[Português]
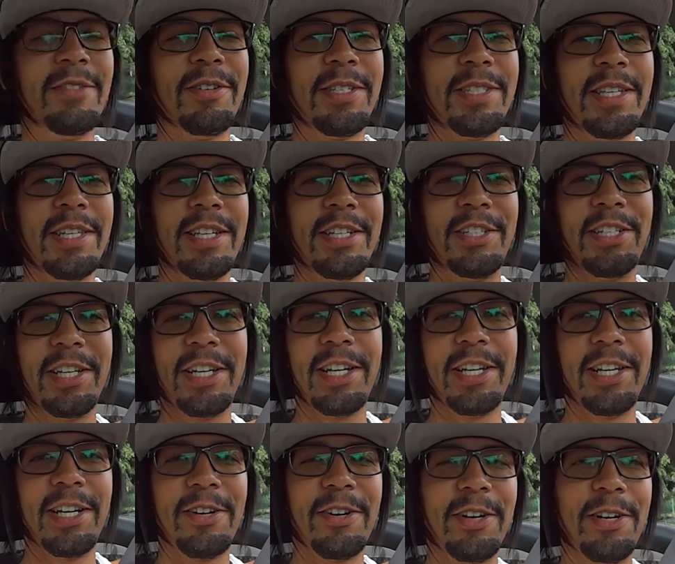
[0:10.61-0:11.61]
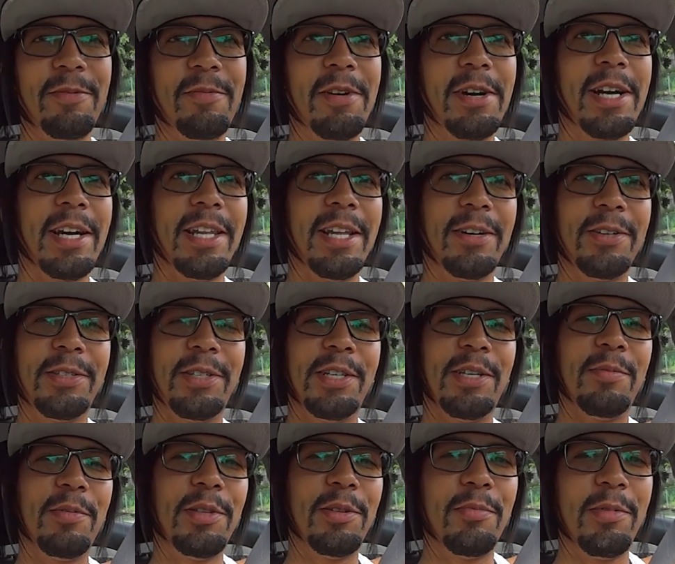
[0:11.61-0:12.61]
você tá chegando agora no meu canal,
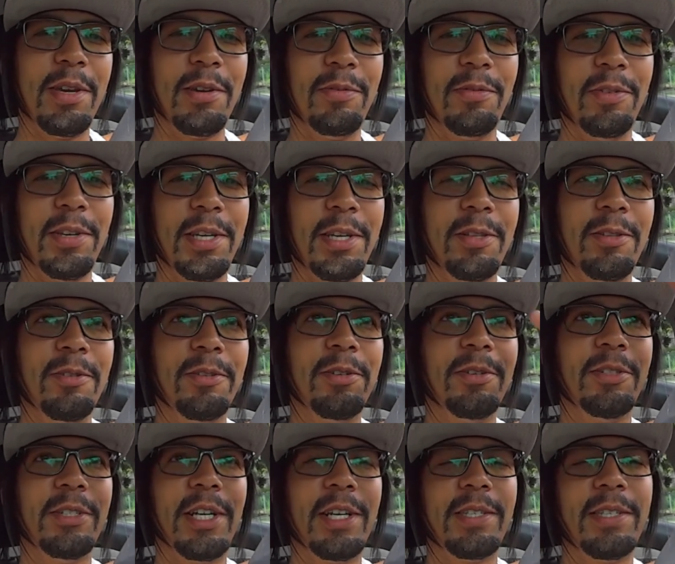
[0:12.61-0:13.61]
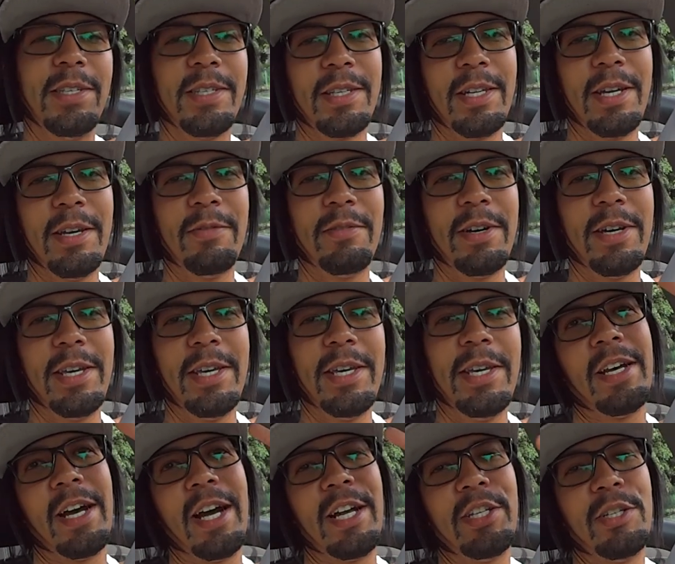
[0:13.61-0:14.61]
seja muito bem-vindo Já se inscreva
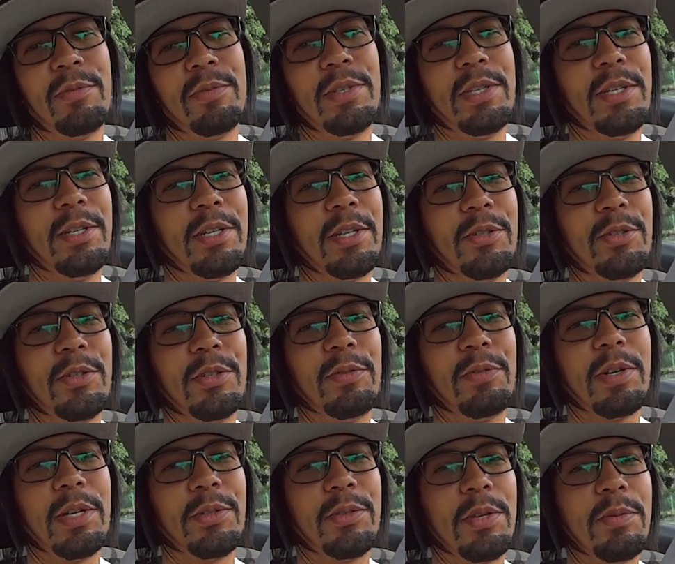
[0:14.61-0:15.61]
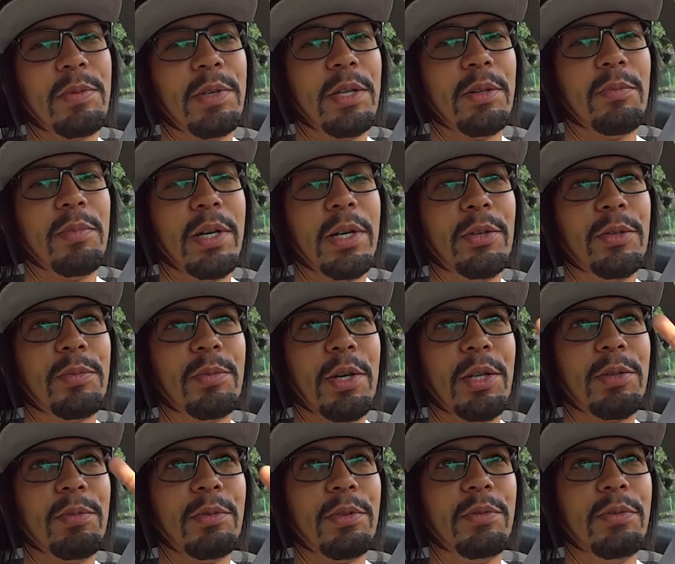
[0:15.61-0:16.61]
aí, ative o sininho das notificações pra você não perder os
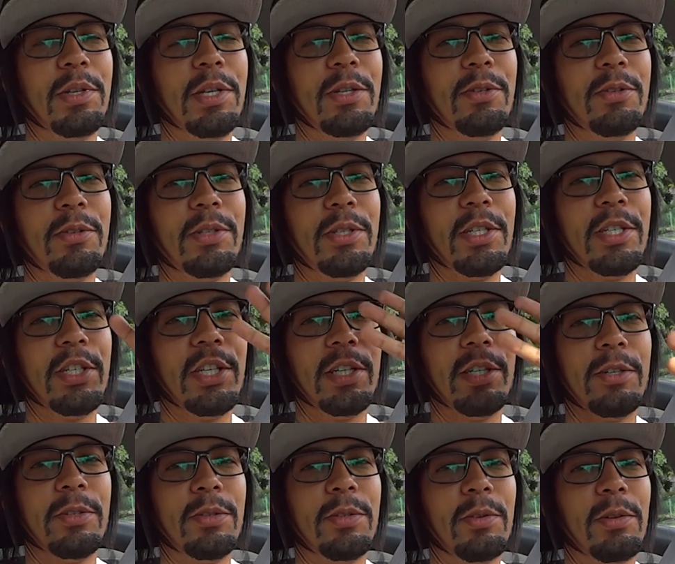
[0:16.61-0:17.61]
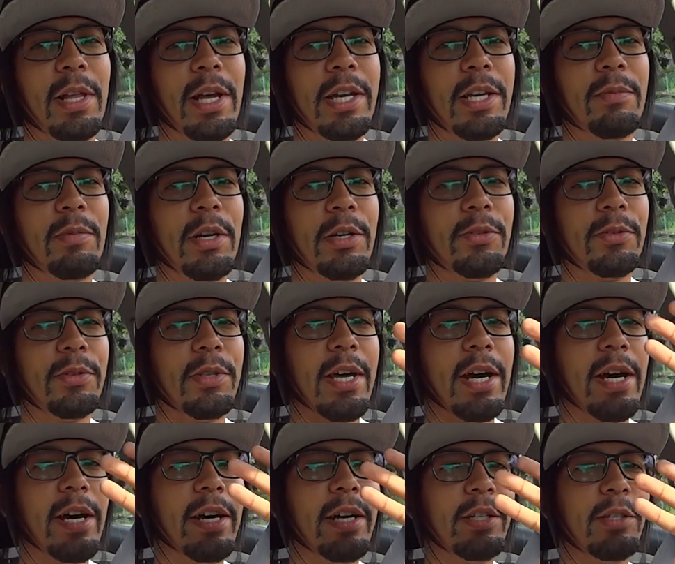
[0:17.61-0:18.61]
próximos vídeos E já deixa o seu like pra
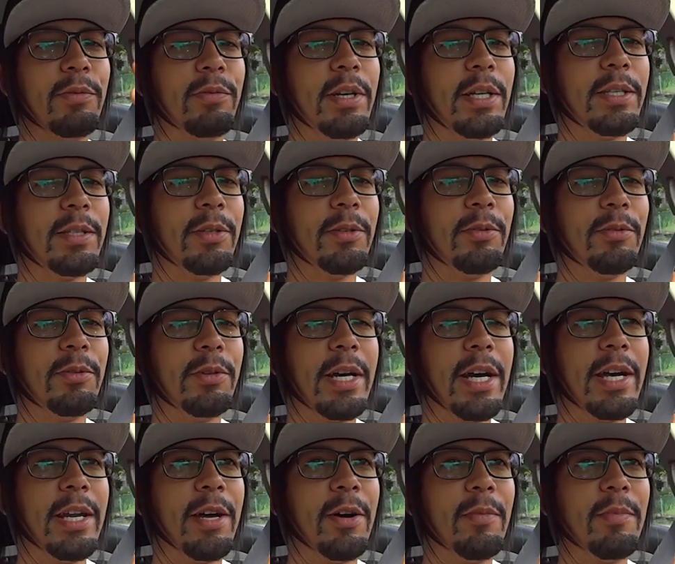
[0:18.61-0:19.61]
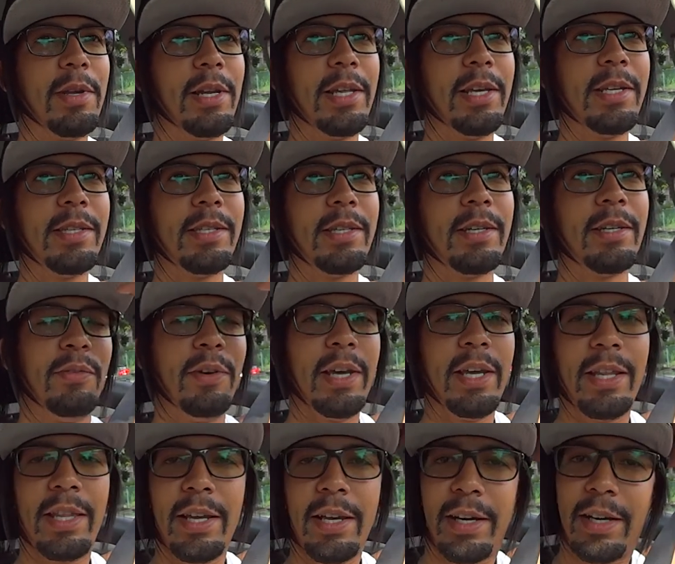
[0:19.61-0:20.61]
ajudar a divulgação do canal, beleza?
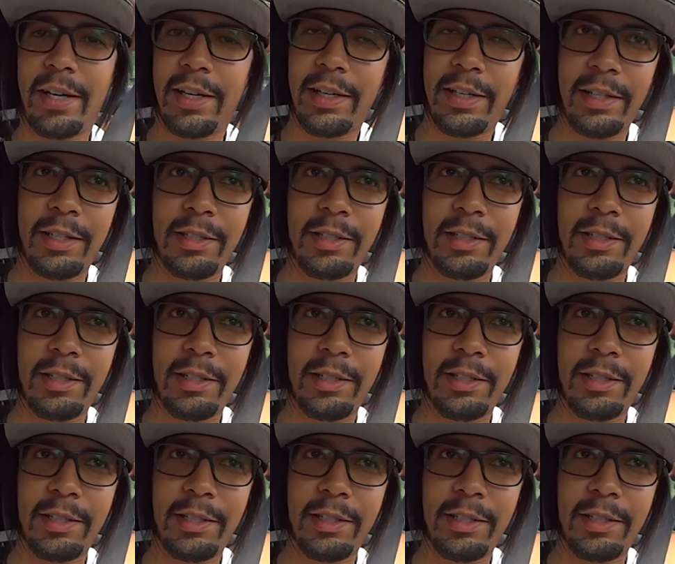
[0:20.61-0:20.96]
Veda